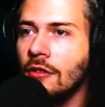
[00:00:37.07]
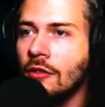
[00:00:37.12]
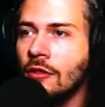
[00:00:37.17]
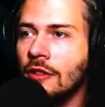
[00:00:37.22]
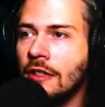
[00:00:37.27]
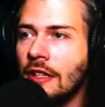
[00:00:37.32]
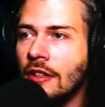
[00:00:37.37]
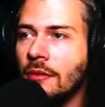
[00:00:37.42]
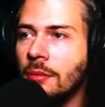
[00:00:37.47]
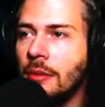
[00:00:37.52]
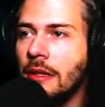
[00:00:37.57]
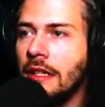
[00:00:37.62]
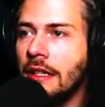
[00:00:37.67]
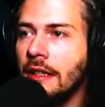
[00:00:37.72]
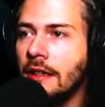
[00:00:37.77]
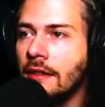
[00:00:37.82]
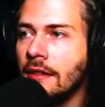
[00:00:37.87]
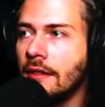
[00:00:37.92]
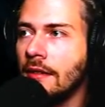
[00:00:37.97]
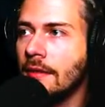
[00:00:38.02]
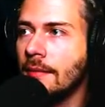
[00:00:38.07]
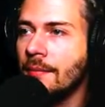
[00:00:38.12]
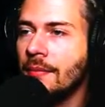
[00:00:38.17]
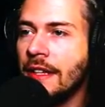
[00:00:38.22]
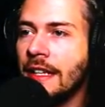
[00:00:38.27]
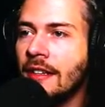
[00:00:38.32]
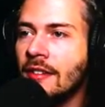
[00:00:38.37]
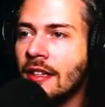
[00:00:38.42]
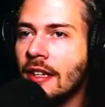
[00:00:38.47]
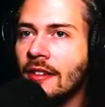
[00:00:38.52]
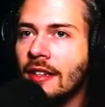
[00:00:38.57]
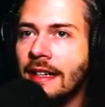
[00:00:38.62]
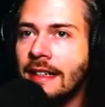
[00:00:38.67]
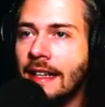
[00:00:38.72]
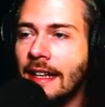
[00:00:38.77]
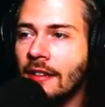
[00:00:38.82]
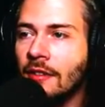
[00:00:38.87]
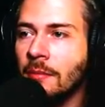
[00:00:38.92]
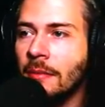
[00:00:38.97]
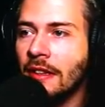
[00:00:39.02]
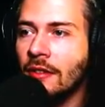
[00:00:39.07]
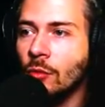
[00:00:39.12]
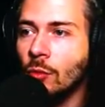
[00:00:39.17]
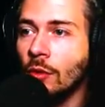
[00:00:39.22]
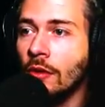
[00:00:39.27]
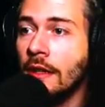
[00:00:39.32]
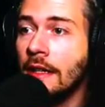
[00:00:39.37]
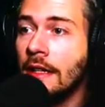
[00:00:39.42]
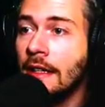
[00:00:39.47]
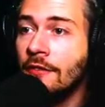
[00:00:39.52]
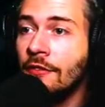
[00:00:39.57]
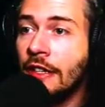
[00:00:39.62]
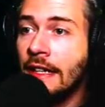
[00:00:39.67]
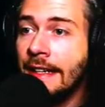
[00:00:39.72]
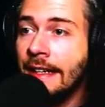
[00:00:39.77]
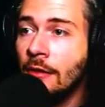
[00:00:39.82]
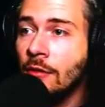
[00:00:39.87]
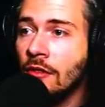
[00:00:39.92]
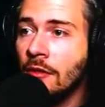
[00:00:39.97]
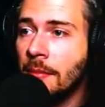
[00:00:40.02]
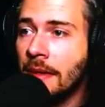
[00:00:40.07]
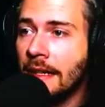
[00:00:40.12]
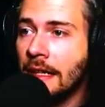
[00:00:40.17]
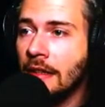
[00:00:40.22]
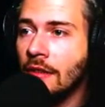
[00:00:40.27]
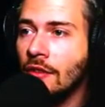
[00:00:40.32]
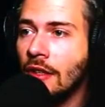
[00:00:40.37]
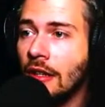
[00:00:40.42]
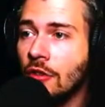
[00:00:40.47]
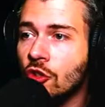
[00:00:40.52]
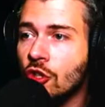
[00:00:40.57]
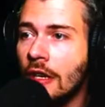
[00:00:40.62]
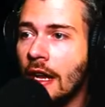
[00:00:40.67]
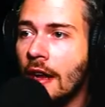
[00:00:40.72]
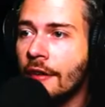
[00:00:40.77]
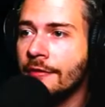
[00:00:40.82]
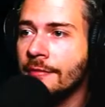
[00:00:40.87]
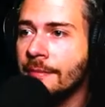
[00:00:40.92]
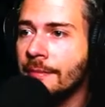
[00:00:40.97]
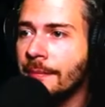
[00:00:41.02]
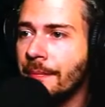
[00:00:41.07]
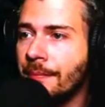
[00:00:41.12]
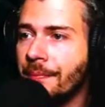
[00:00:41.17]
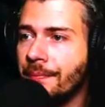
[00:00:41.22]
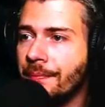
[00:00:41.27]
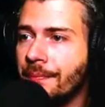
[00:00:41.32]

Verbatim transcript: Und deswegen ist das halt erstmal so. Wir legen uns mal ganz fix schlafen.